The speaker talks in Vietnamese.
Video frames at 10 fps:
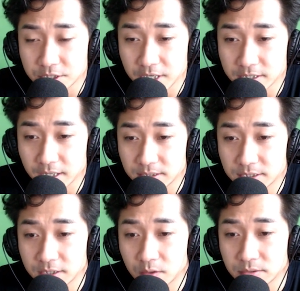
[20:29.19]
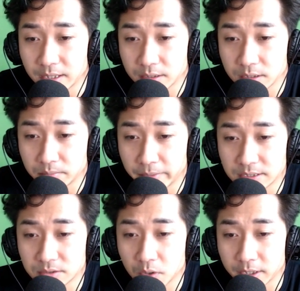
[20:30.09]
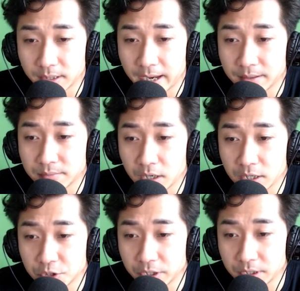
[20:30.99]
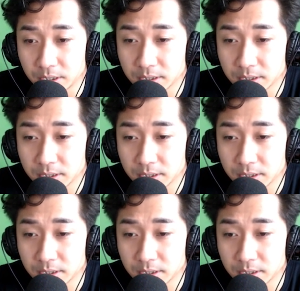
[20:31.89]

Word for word: Thấp thỏm và bất an trong lòng bỗng tan biến.